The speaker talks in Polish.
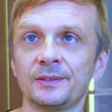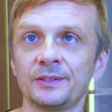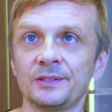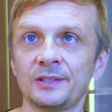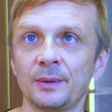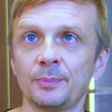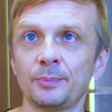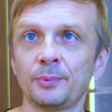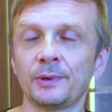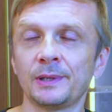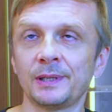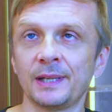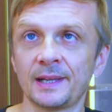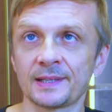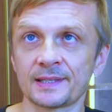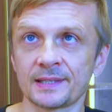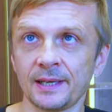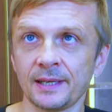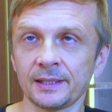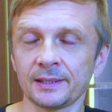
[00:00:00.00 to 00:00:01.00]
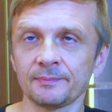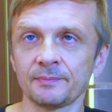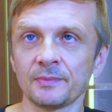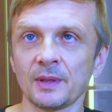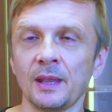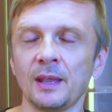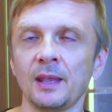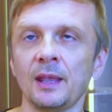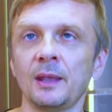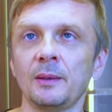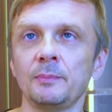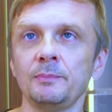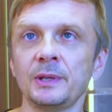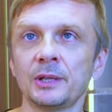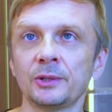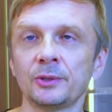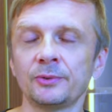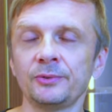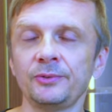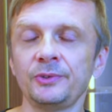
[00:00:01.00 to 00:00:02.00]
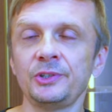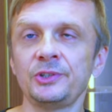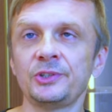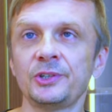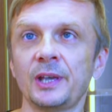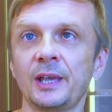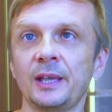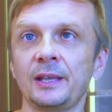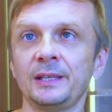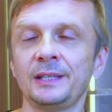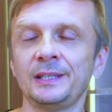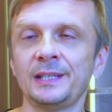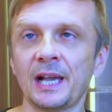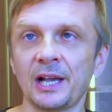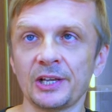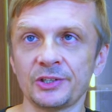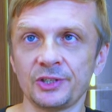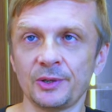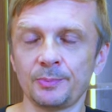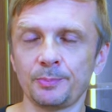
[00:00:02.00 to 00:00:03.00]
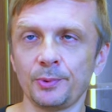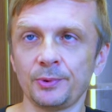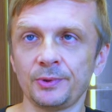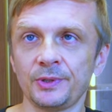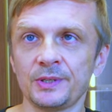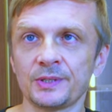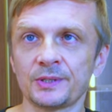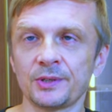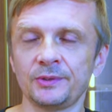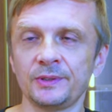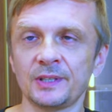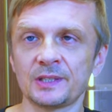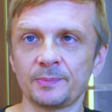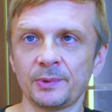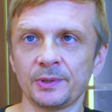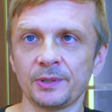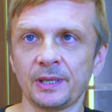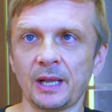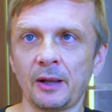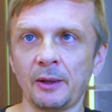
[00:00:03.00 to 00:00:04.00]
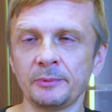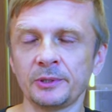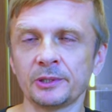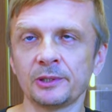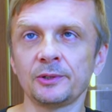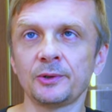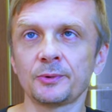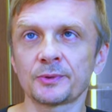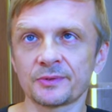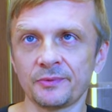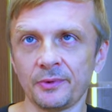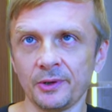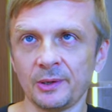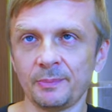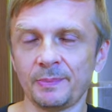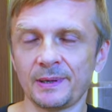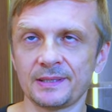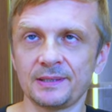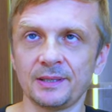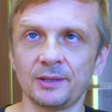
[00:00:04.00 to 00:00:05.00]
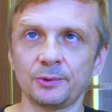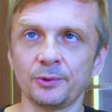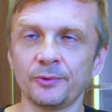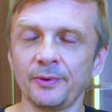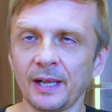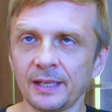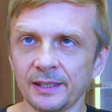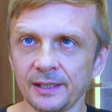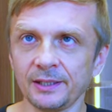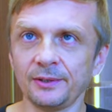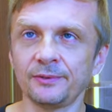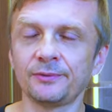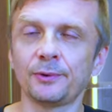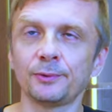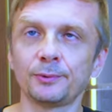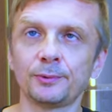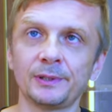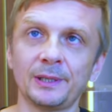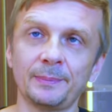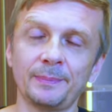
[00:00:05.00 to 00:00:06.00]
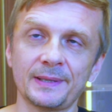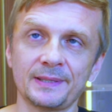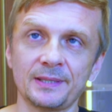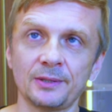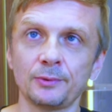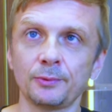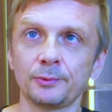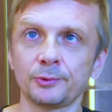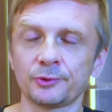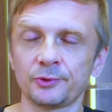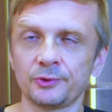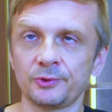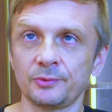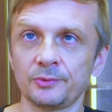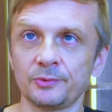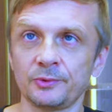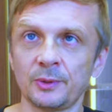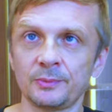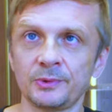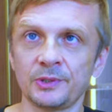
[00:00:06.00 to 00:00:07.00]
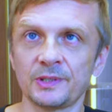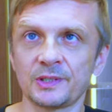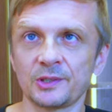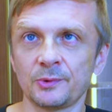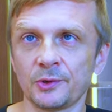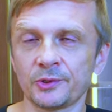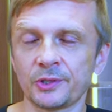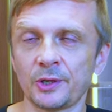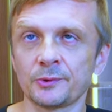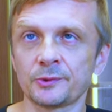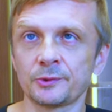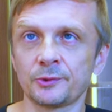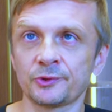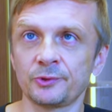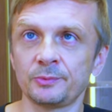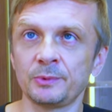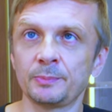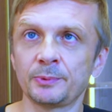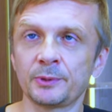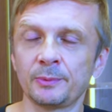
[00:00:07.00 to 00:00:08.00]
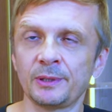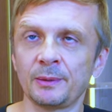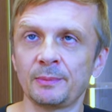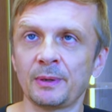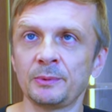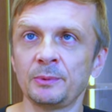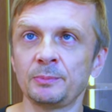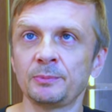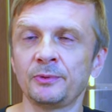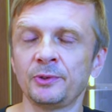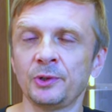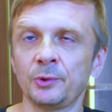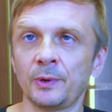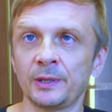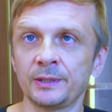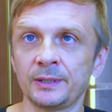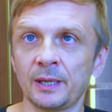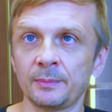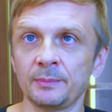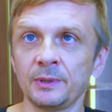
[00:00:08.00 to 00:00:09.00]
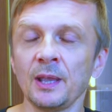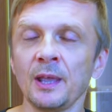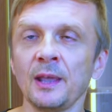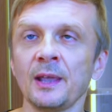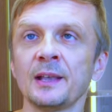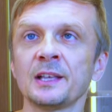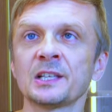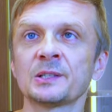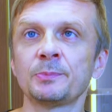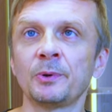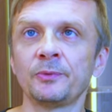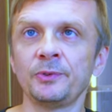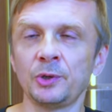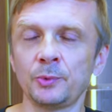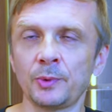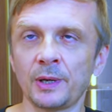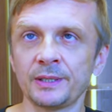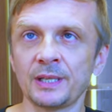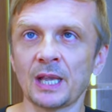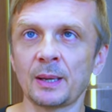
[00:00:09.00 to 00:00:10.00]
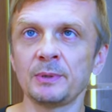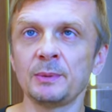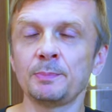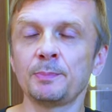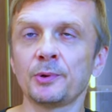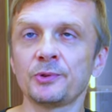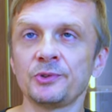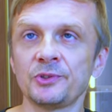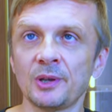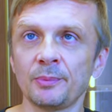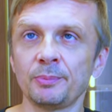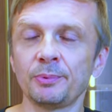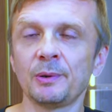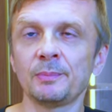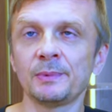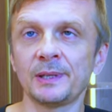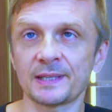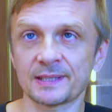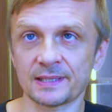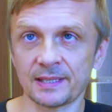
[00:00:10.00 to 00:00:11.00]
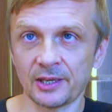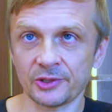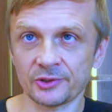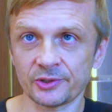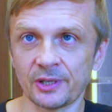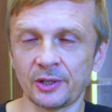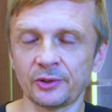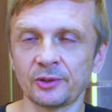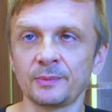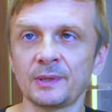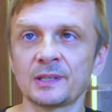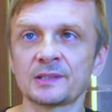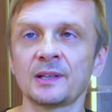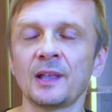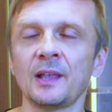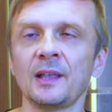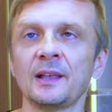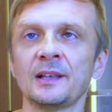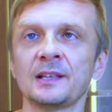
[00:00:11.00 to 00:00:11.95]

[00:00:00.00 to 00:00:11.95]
ciepły laser Mianowicie ja się póki co nie spotkałem, nie tylko u swoich pacjentów, ale i w ogóle pacjentów, którzy do mnie się zgłaszają z różnymi problemami, powikłaniami, z powikłaniami po ciepłym laserze. Natomiast